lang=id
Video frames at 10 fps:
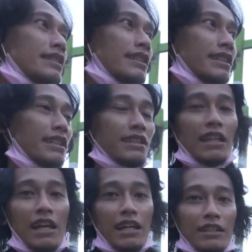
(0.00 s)
Jadi
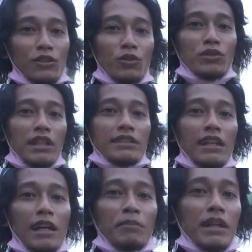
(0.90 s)
kita tunggu
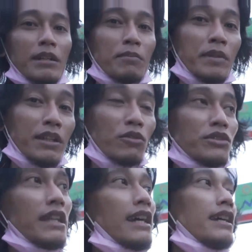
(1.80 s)
saja kabar
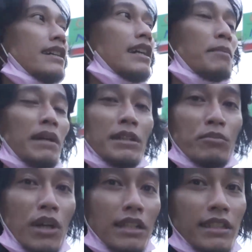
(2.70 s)
berikutnya kapan
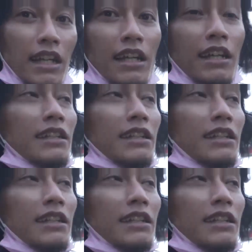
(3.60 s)
dibukanya.